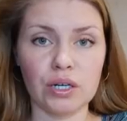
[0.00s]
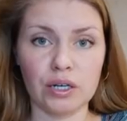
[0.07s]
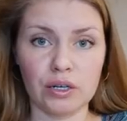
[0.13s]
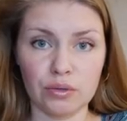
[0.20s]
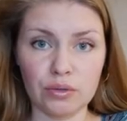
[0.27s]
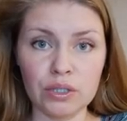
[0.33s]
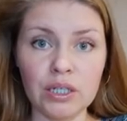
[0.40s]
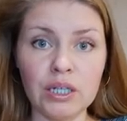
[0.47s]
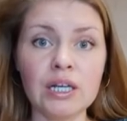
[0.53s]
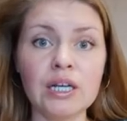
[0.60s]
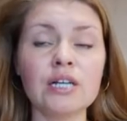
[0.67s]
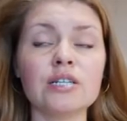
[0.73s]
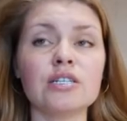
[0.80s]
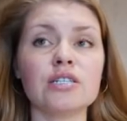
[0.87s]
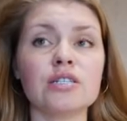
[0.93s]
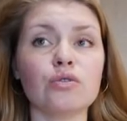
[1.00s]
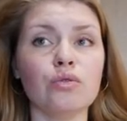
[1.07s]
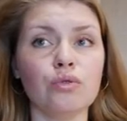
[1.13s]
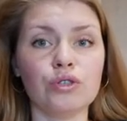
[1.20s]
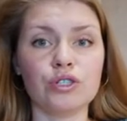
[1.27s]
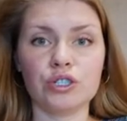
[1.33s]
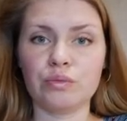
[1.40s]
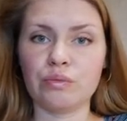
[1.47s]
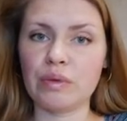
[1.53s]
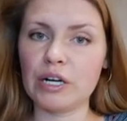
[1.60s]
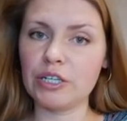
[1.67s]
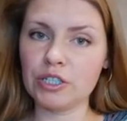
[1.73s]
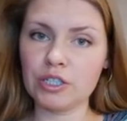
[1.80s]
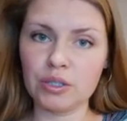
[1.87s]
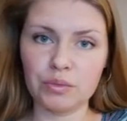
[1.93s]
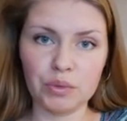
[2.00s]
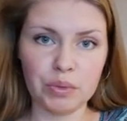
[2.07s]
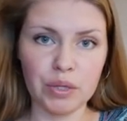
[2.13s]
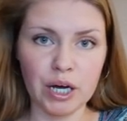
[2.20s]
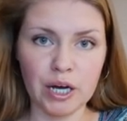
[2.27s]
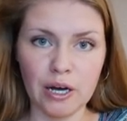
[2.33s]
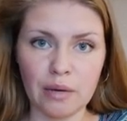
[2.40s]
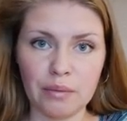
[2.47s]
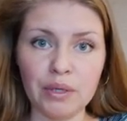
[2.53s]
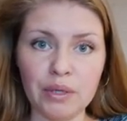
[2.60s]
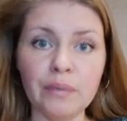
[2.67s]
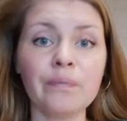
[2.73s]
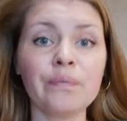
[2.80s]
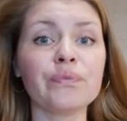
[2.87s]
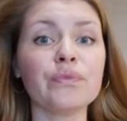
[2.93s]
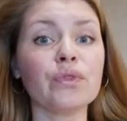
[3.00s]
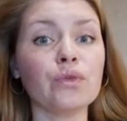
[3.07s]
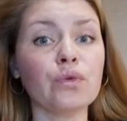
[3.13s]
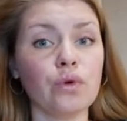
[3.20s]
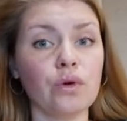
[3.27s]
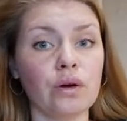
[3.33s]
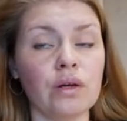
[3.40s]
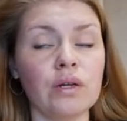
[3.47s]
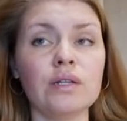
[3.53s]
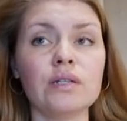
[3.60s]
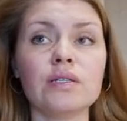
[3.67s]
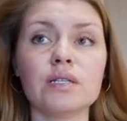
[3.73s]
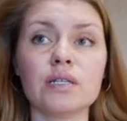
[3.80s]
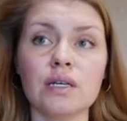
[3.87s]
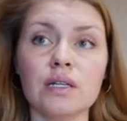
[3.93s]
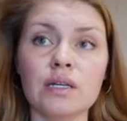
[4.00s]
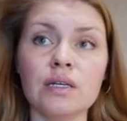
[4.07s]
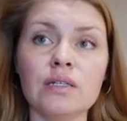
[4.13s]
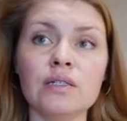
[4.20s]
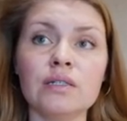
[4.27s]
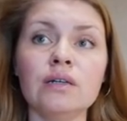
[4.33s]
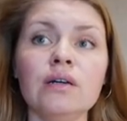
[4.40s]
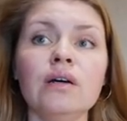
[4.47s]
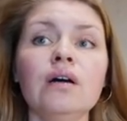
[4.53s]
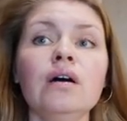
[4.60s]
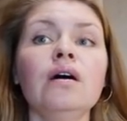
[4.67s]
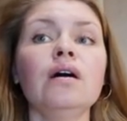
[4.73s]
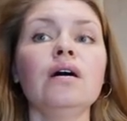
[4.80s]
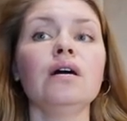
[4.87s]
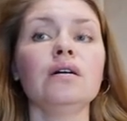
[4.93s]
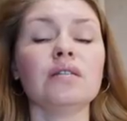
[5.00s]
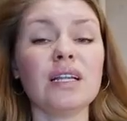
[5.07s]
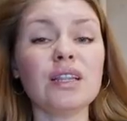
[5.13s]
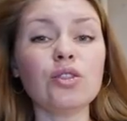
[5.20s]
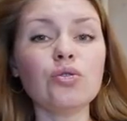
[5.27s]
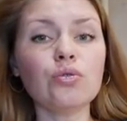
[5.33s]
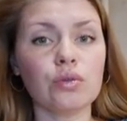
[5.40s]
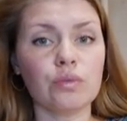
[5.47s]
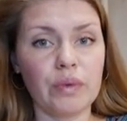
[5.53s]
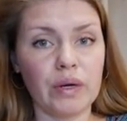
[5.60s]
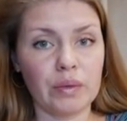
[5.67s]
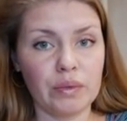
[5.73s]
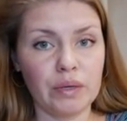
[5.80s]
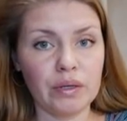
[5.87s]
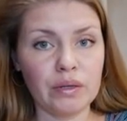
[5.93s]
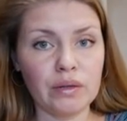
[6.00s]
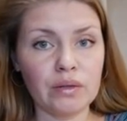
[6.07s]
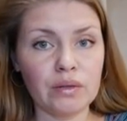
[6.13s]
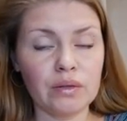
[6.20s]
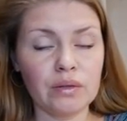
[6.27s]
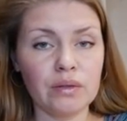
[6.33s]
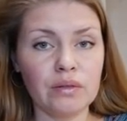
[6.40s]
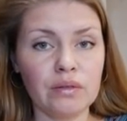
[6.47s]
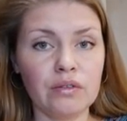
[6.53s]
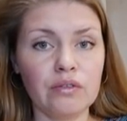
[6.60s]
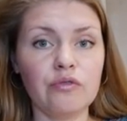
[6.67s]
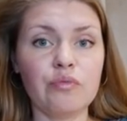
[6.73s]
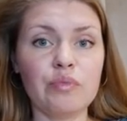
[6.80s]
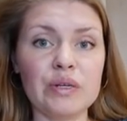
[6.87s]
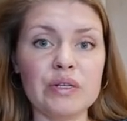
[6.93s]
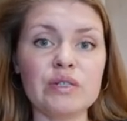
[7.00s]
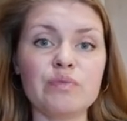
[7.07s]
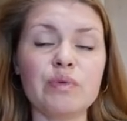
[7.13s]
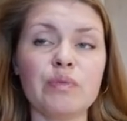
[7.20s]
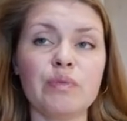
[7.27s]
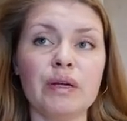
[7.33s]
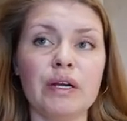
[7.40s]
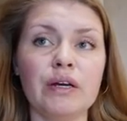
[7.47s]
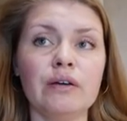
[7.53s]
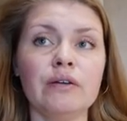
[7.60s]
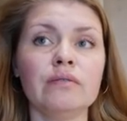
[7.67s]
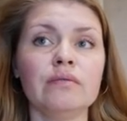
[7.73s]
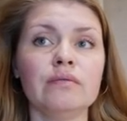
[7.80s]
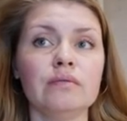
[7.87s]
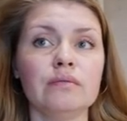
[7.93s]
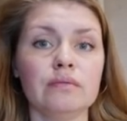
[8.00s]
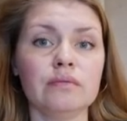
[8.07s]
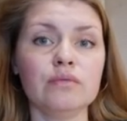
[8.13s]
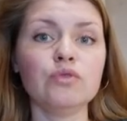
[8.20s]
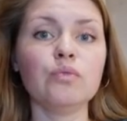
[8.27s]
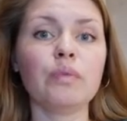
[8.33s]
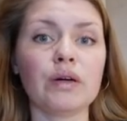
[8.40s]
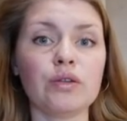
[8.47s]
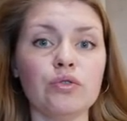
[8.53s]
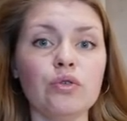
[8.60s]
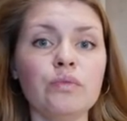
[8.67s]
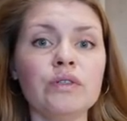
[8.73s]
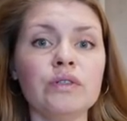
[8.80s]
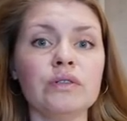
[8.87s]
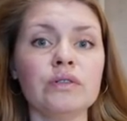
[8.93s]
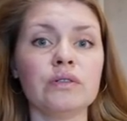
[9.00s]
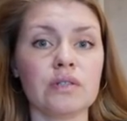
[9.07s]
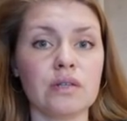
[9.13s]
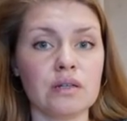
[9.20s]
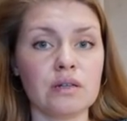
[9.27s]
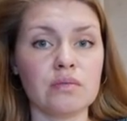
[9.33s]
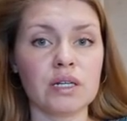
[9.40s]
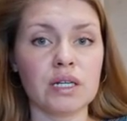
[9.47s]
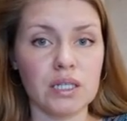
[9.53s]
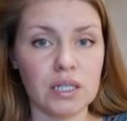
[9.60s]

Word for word: короны с очень большими благами. Но цены эти э, на тот момент, э, в принципе, были ну, подобные ценам на